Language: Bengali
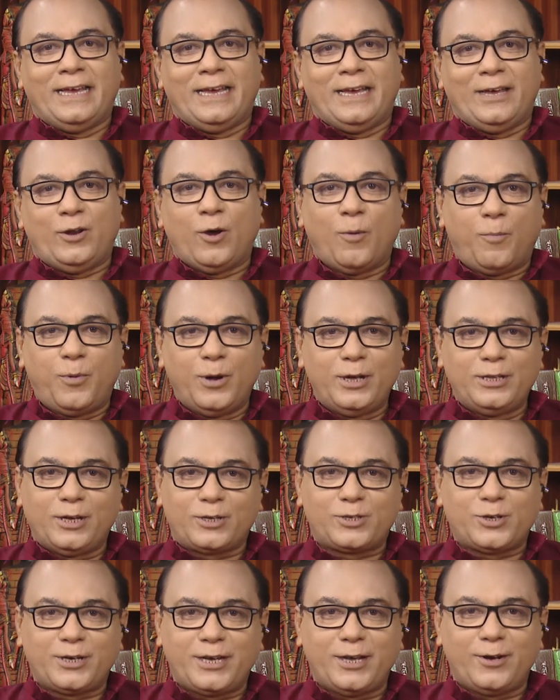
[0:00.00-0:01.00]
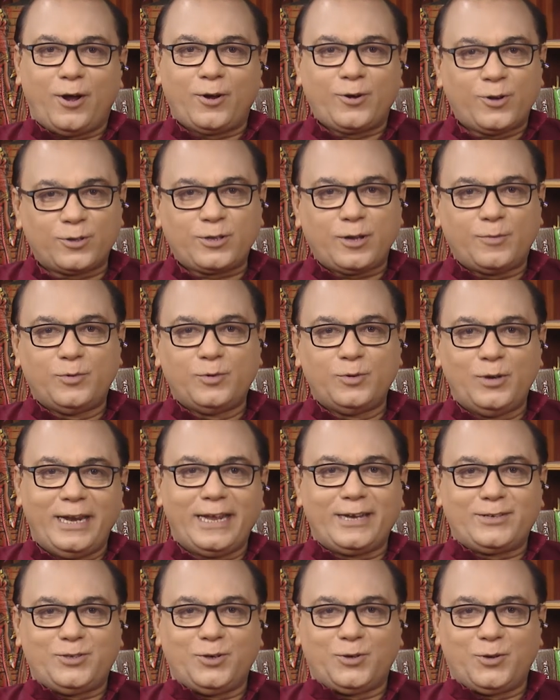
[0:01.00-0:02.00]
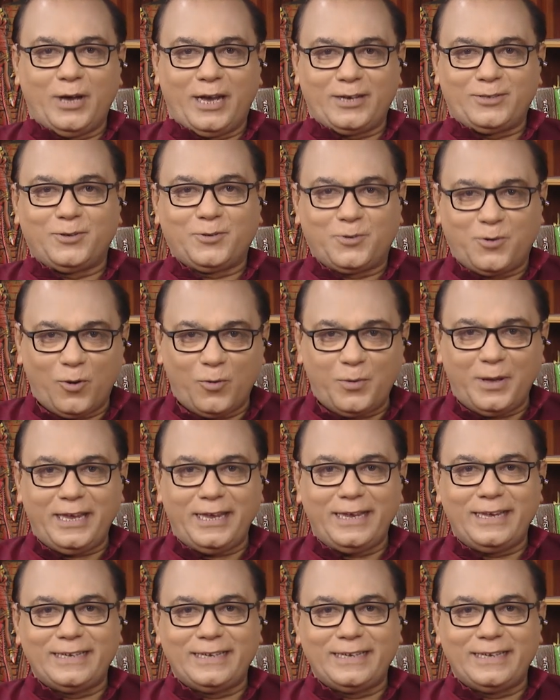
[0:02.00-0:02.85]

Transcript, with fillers: নব্বই দশকের অন্যতম উল্লেখযোগ্য একজন কবি